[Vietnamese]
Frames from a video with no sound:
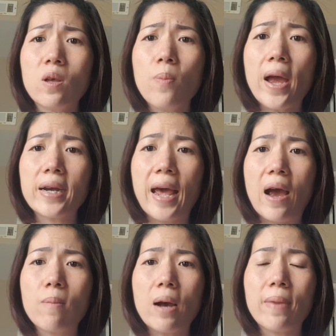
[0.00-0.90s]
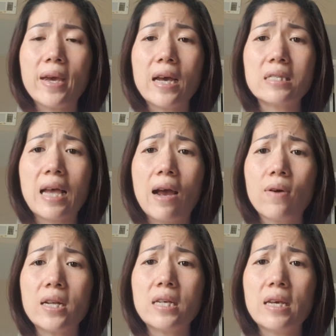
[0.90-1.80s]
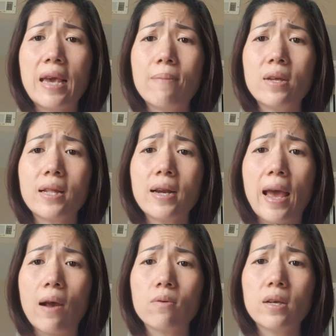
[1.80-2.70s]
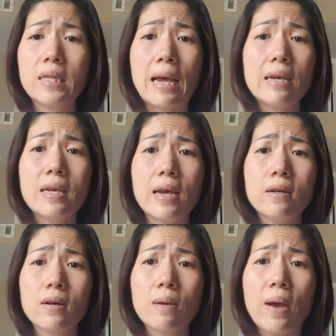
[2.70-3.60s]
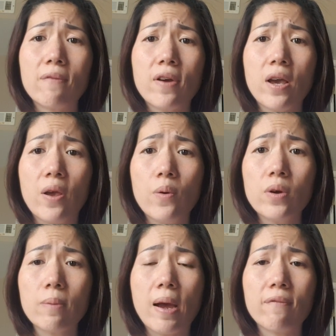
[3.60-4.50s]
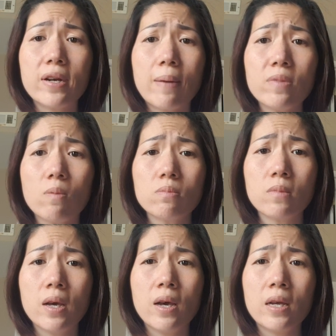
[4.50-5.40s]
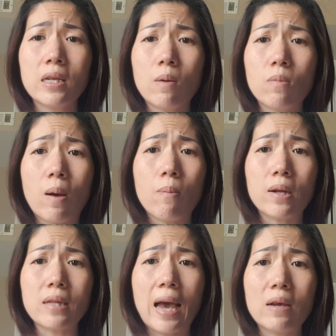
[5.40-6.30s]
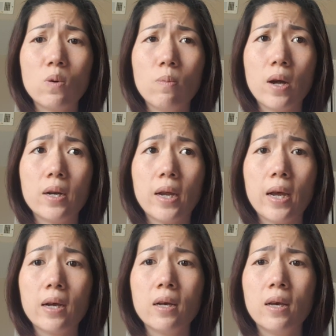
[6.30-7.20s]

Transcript: tiểu bang nào ba mẹ ra sao anh chị em như thế nào cái thì chuyện đó các bạn phải hiểu các bạn phải nắm trong trong lòng bàn tay của mình ha